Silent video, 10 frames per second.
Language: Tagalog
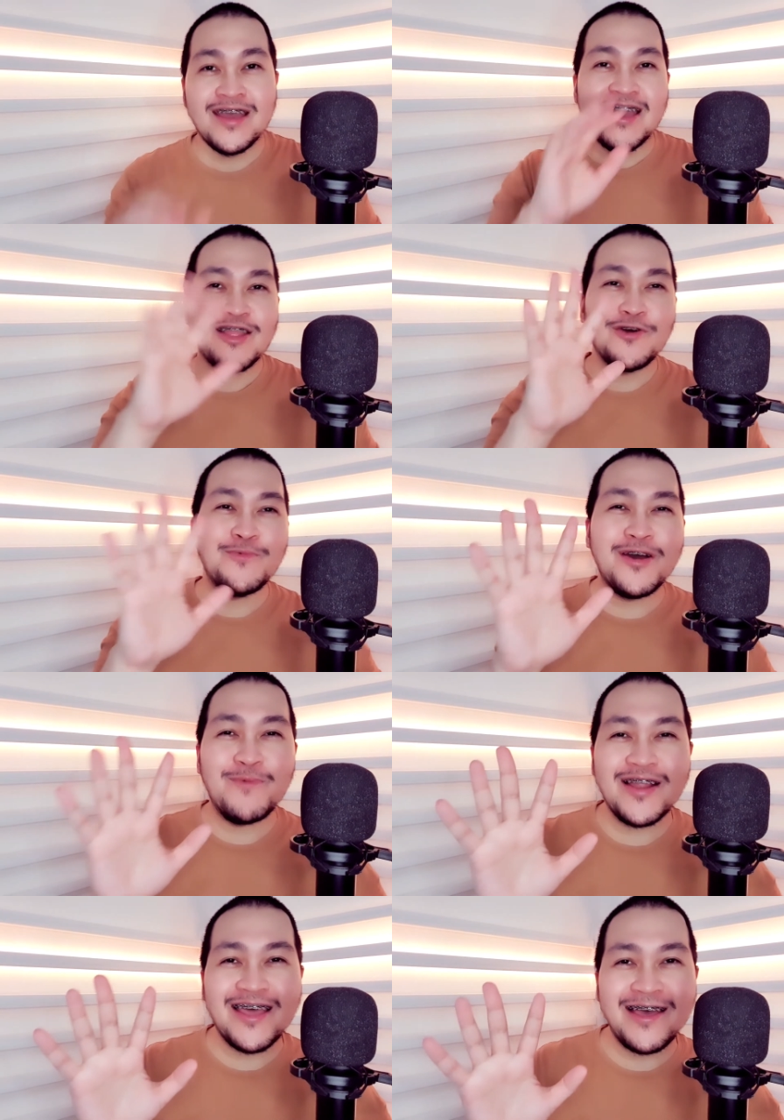Hello mga
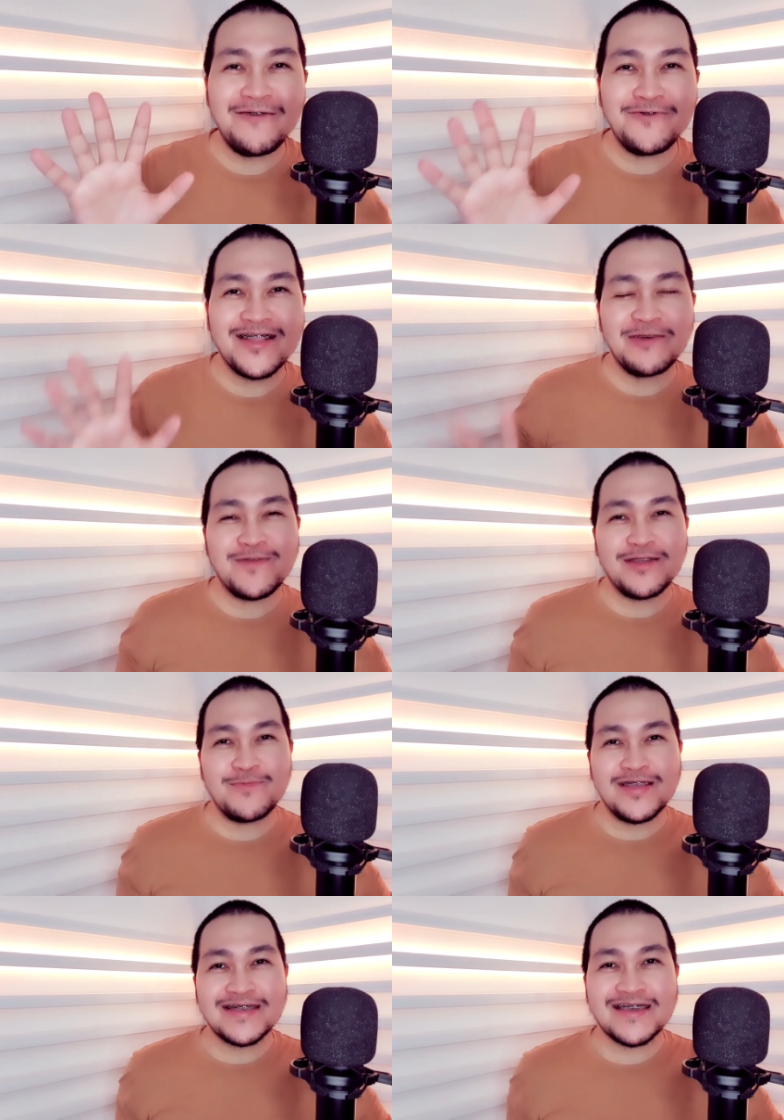bakla! Welcome na
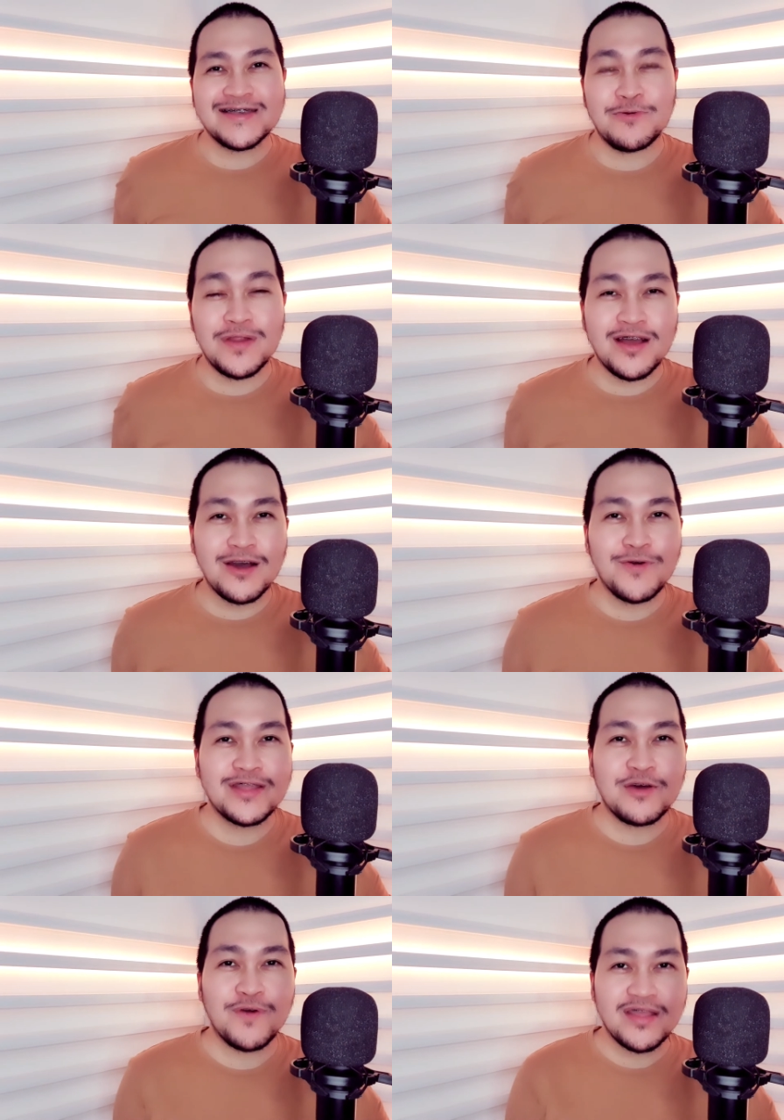naman sa isang walang
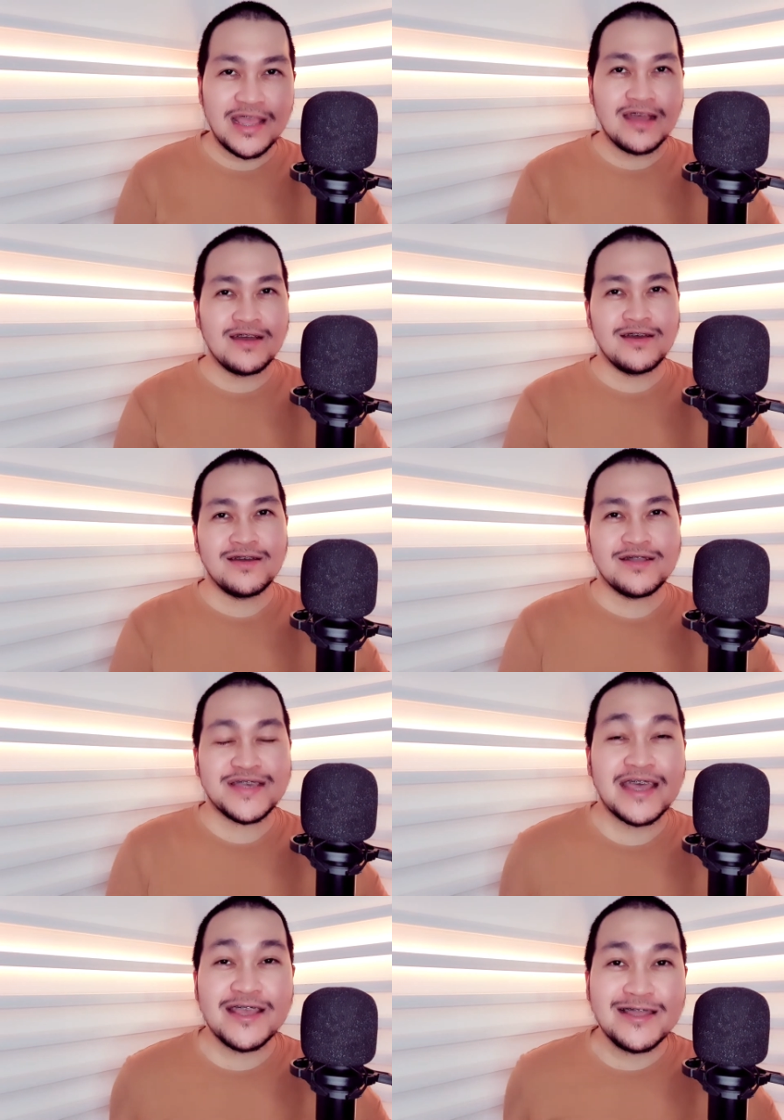kakwenta-kwentang
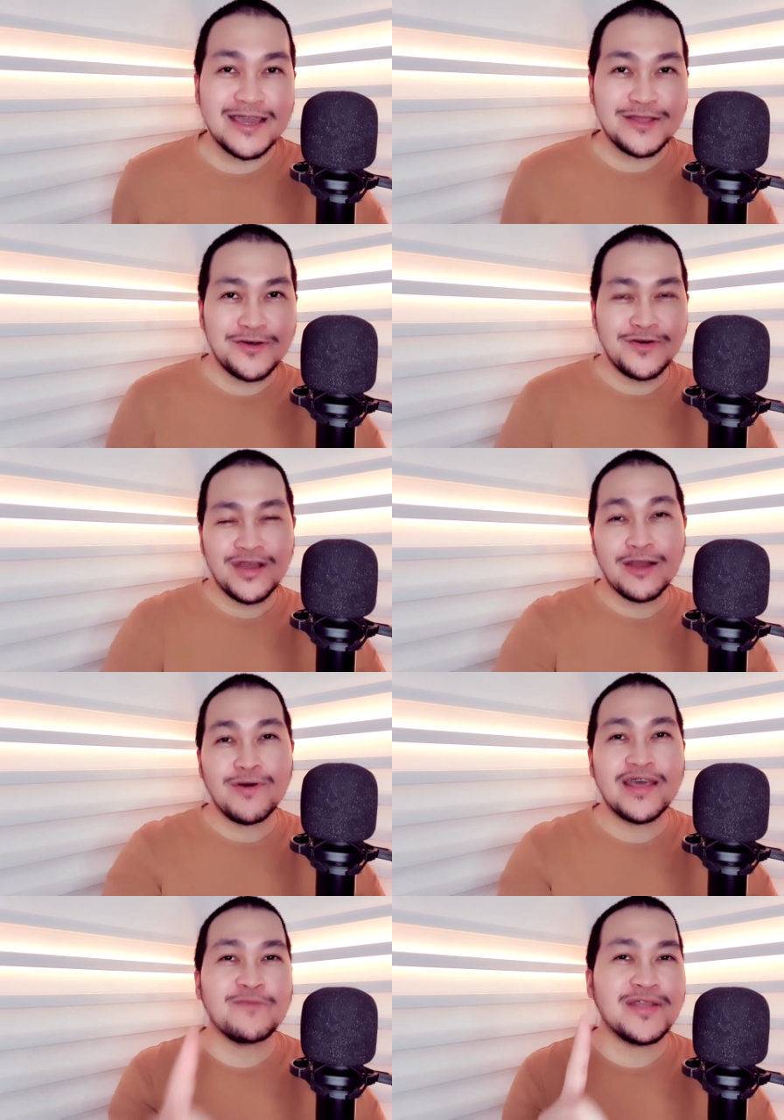channel na ito.
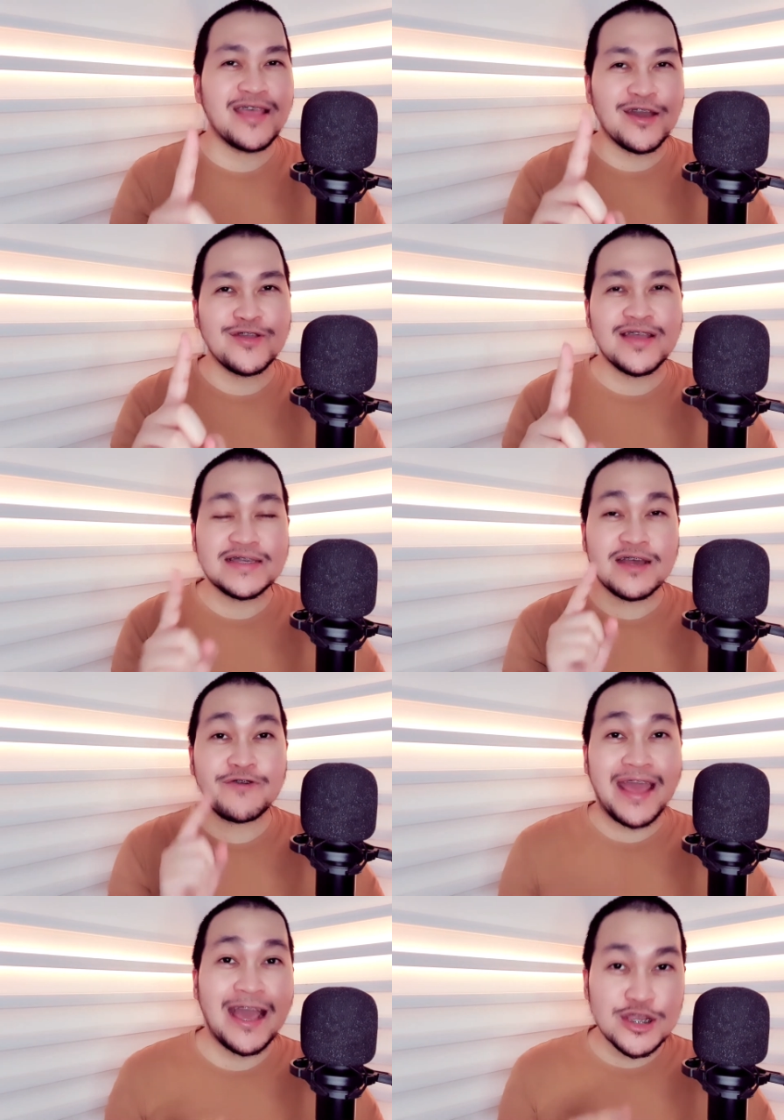Gagawa na naman tayo ng isang
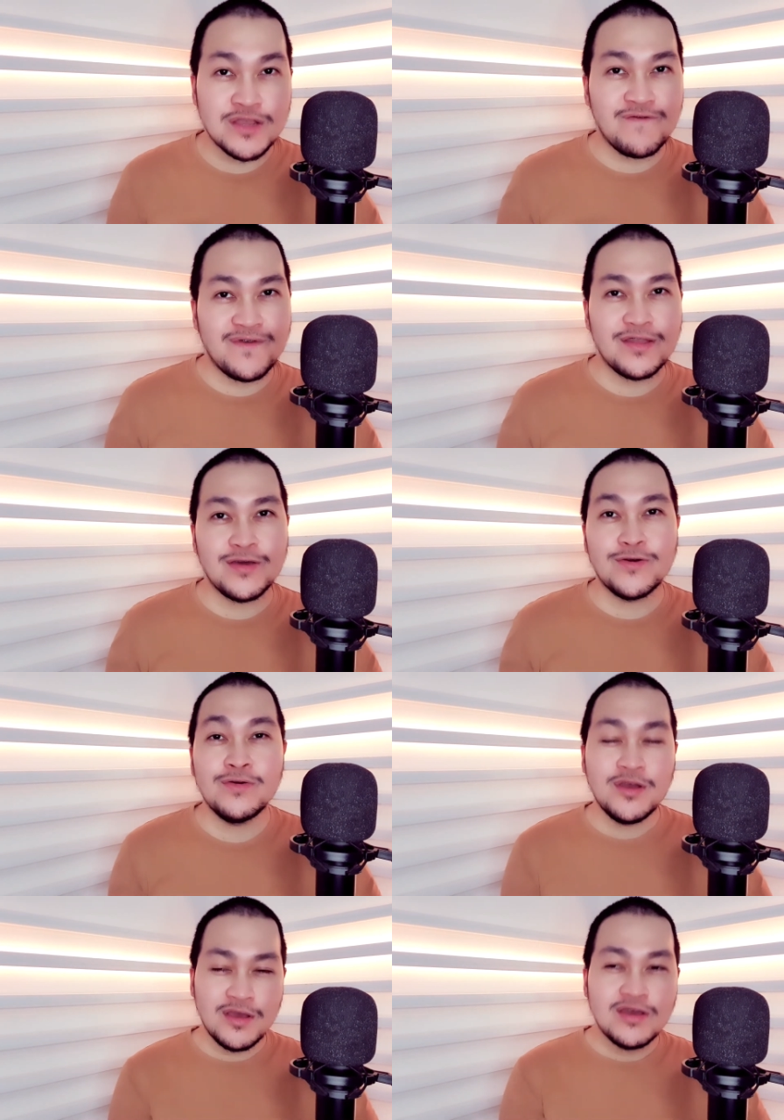reaction
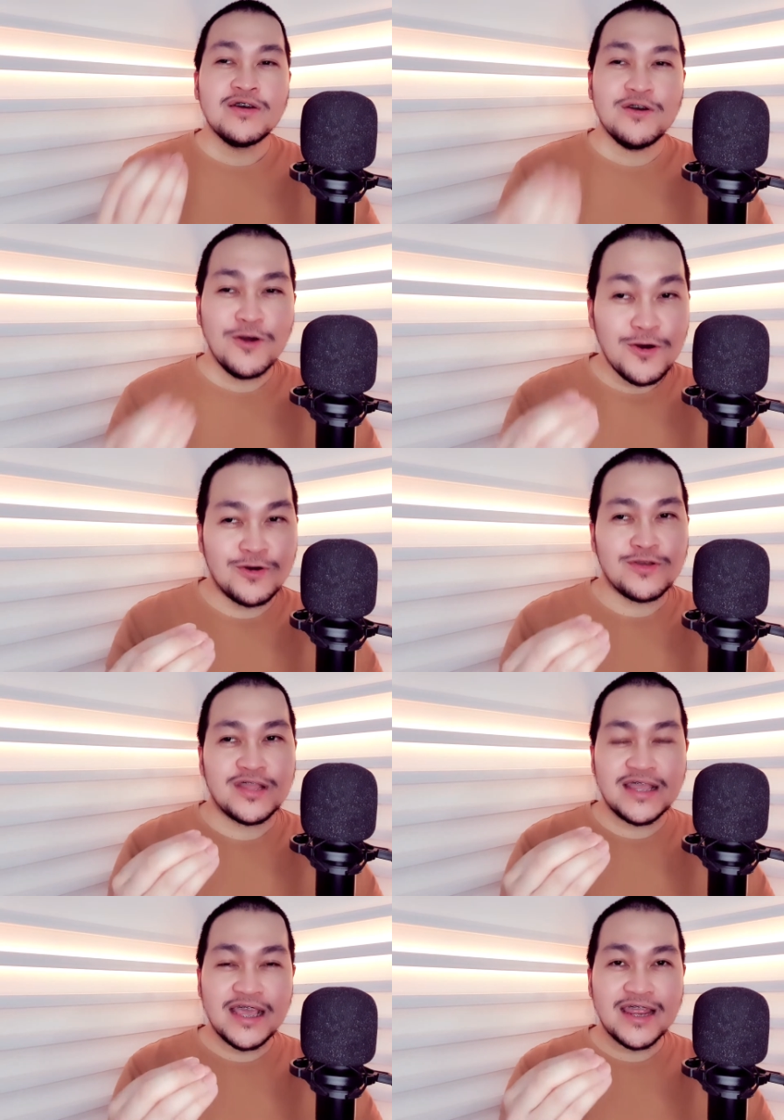video. Oo,
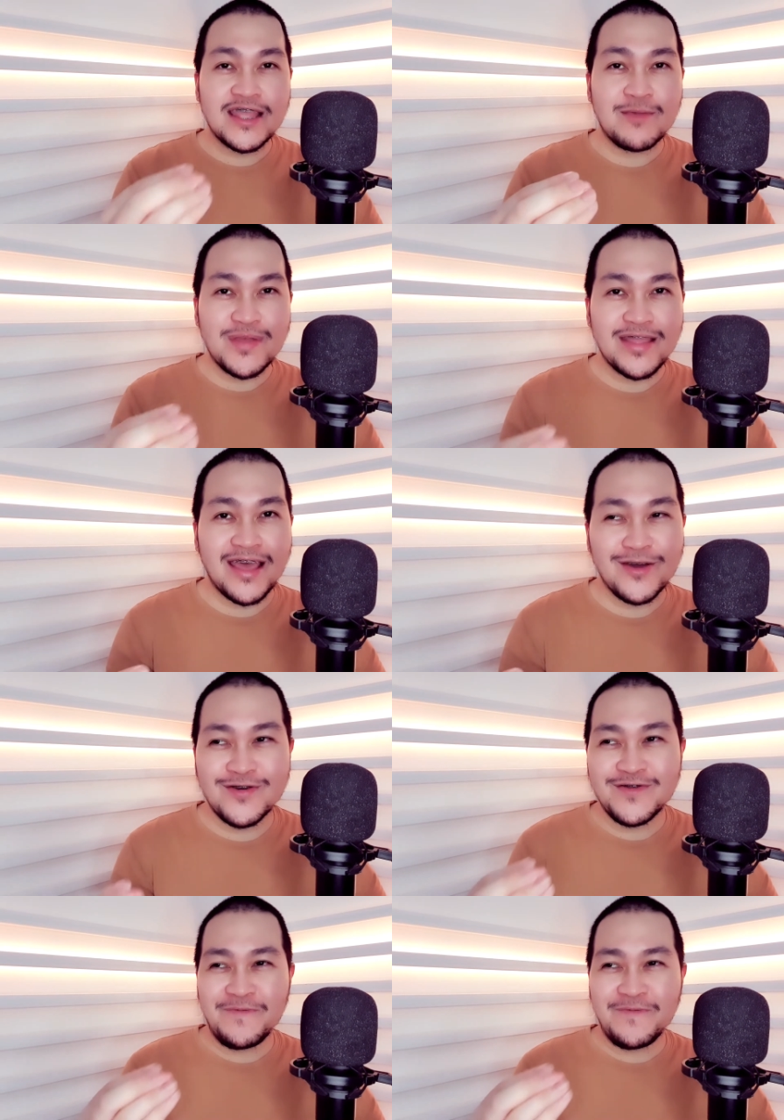titira na naman tayo.